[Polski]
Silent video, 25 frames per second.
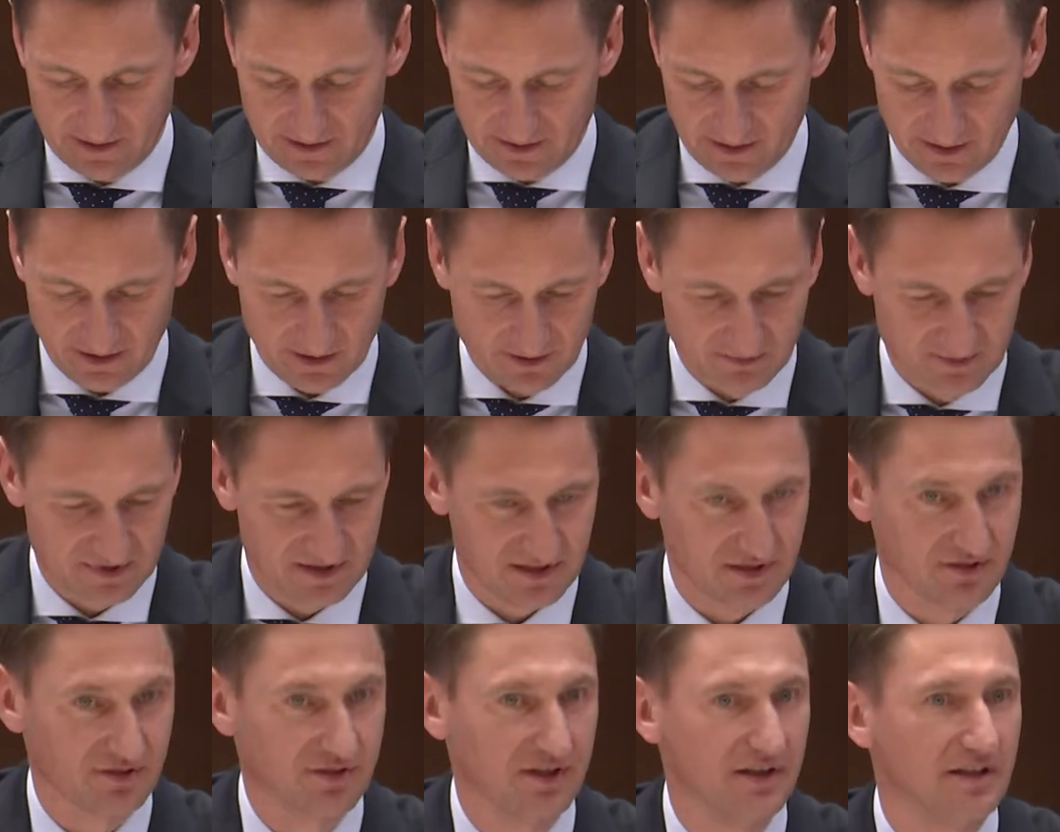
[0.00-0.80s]
Thank you,
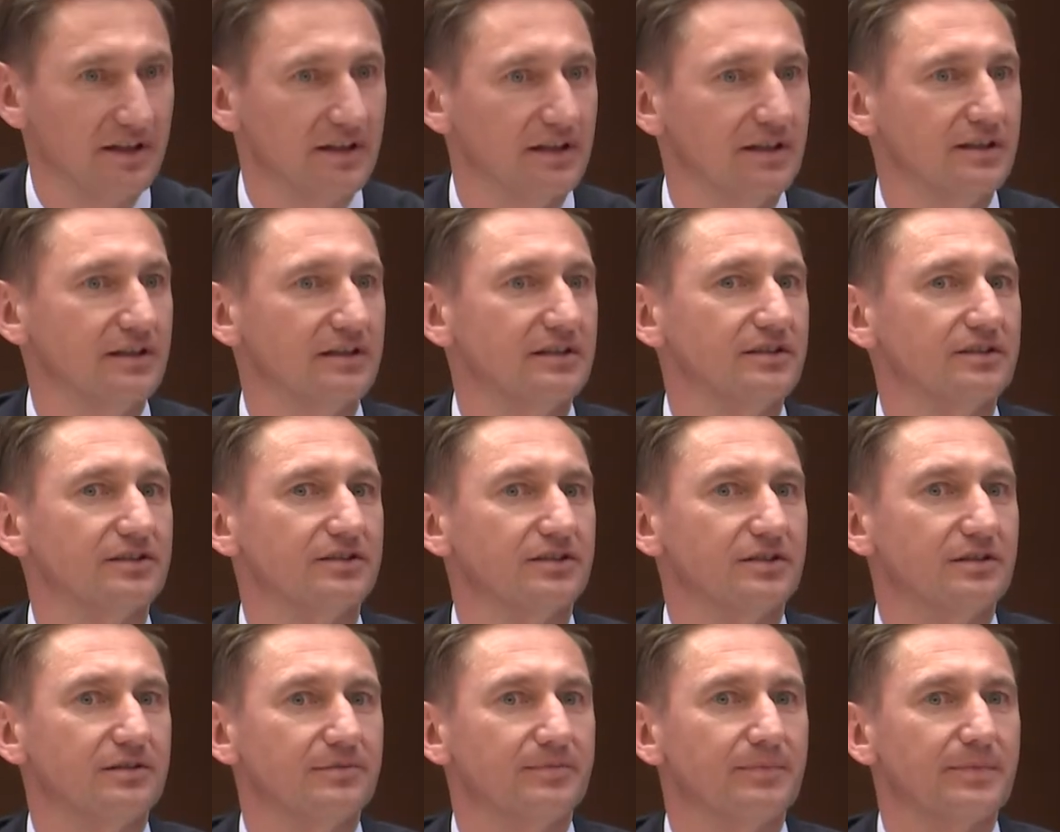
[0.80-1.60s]
Mr. Chair. E,
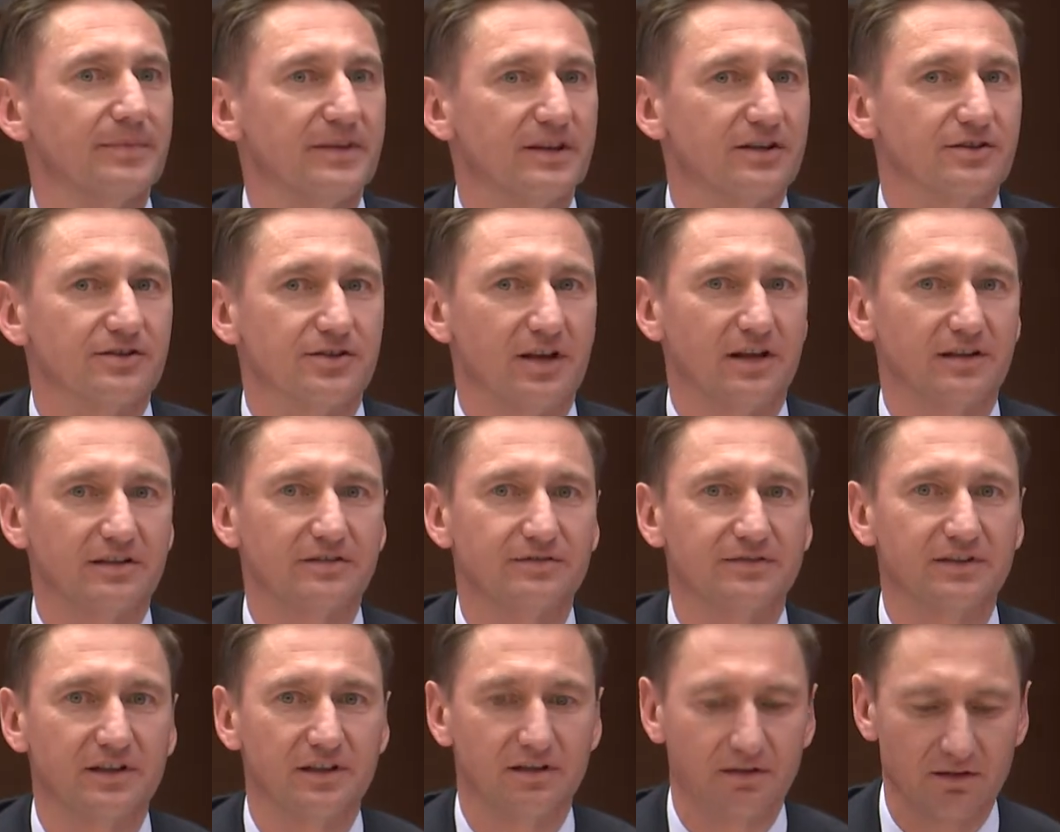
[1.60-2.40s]

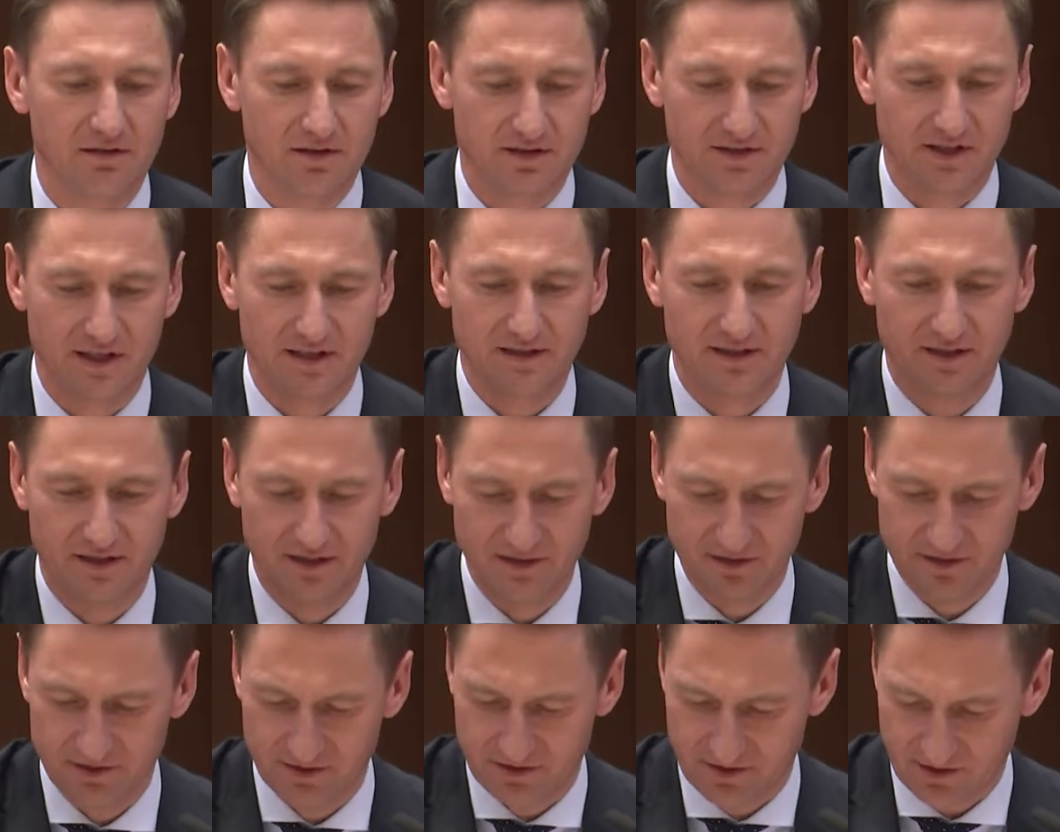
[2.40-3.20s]
szanowne
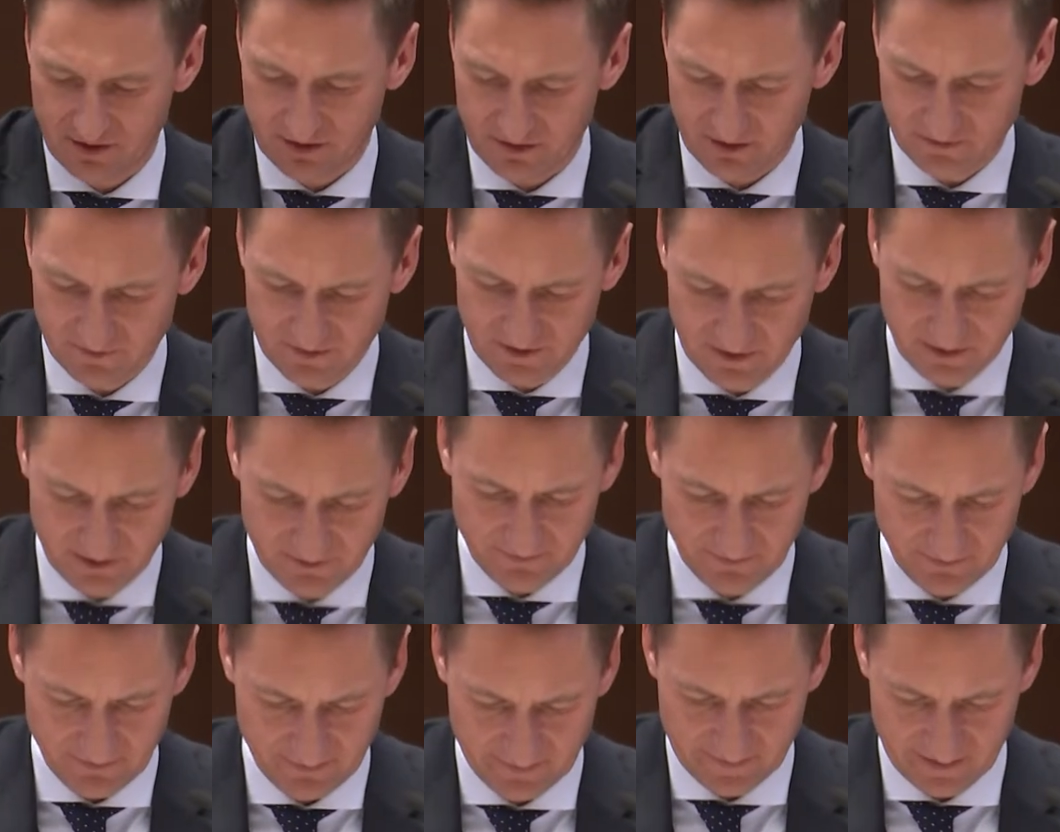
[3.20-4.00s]
koleżanki,
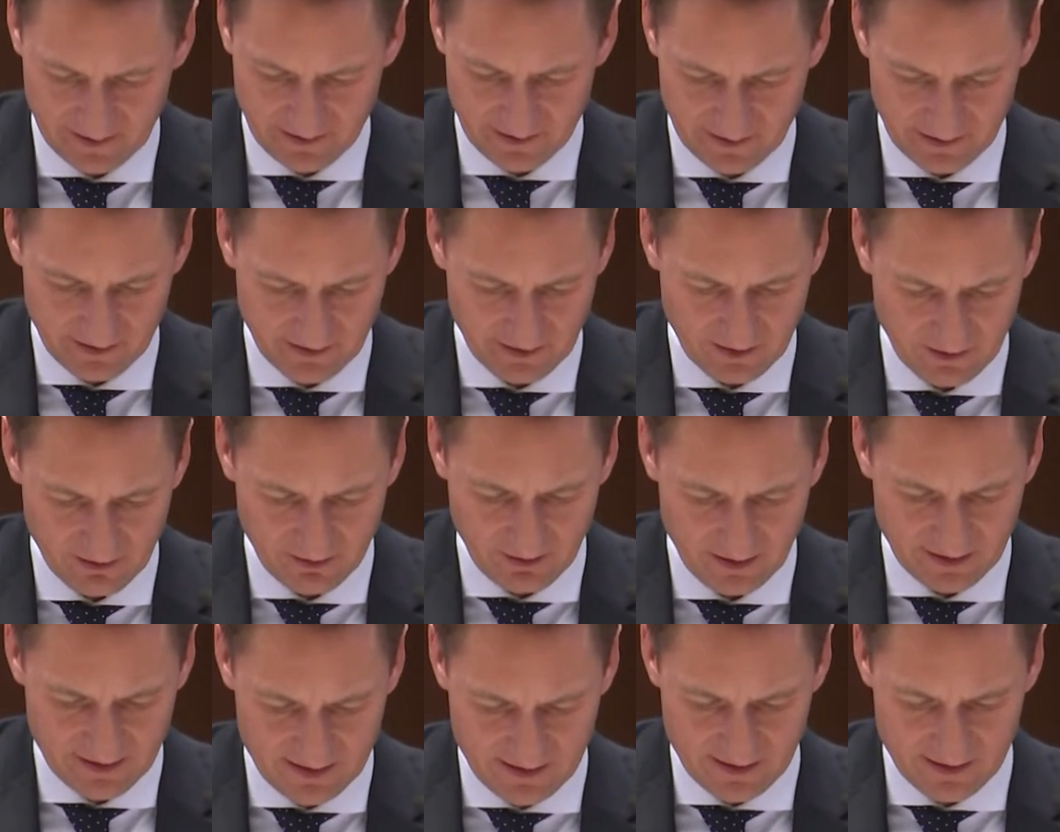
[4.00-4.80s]
szanowni e,
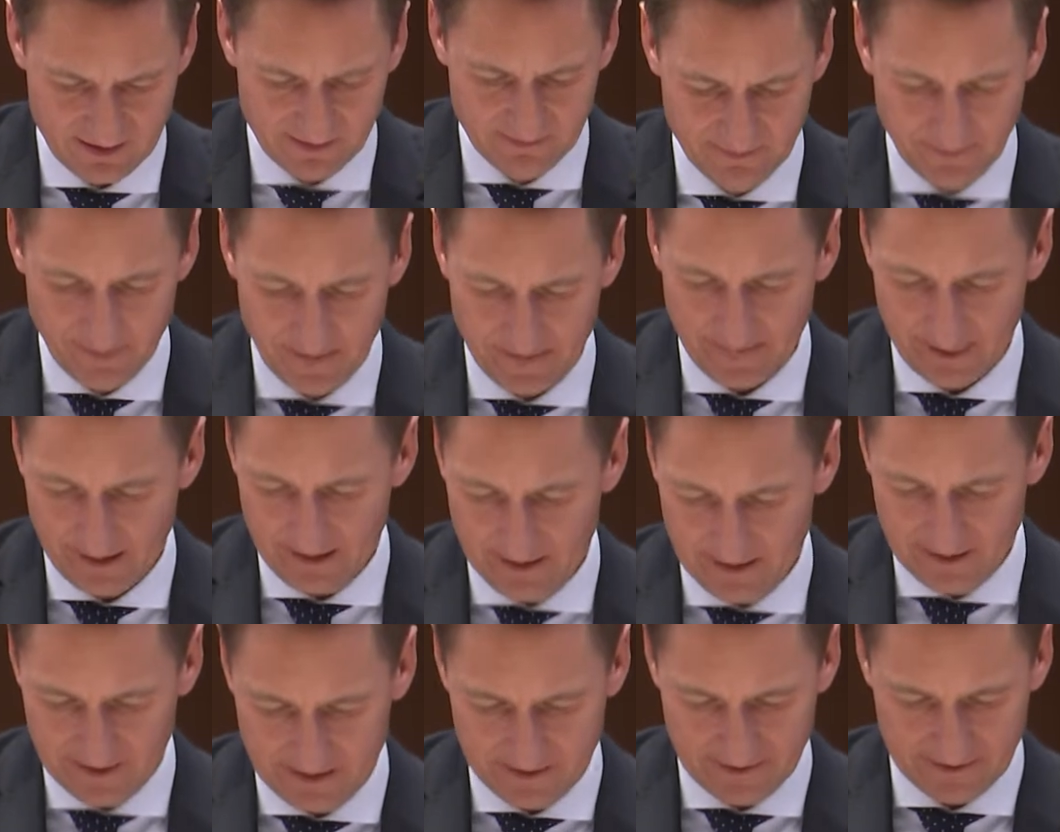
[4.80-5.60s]
koledzy,
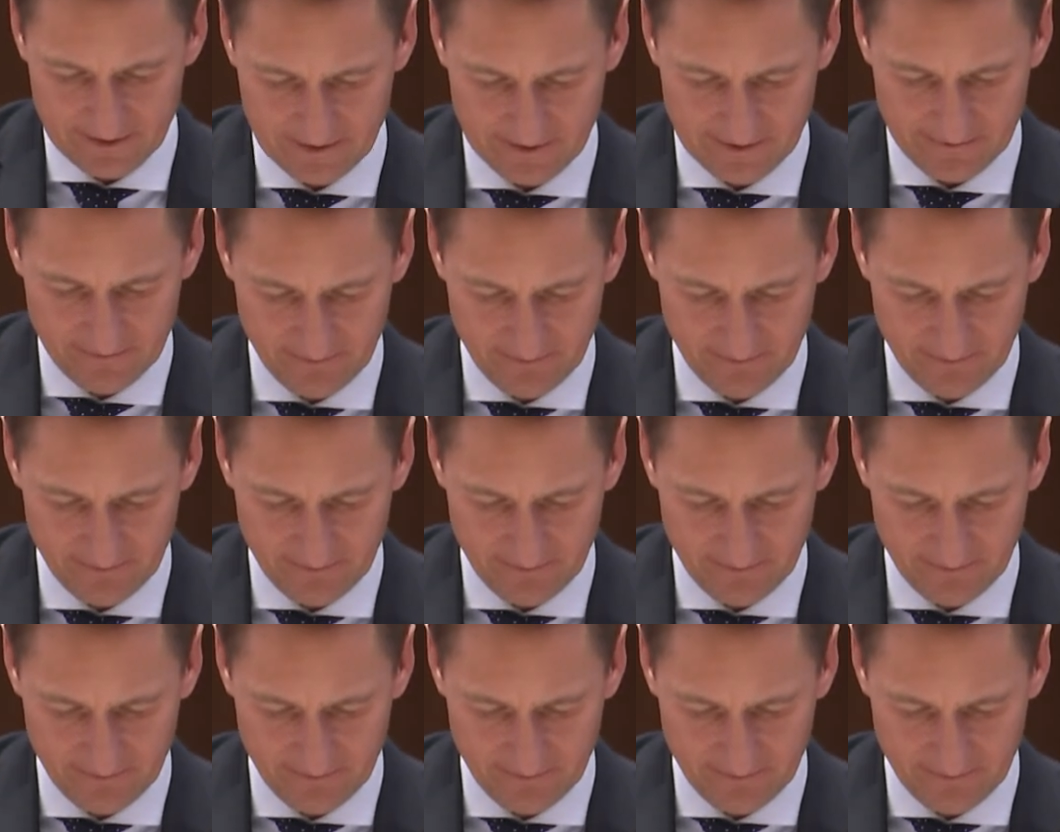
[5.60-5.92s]
e,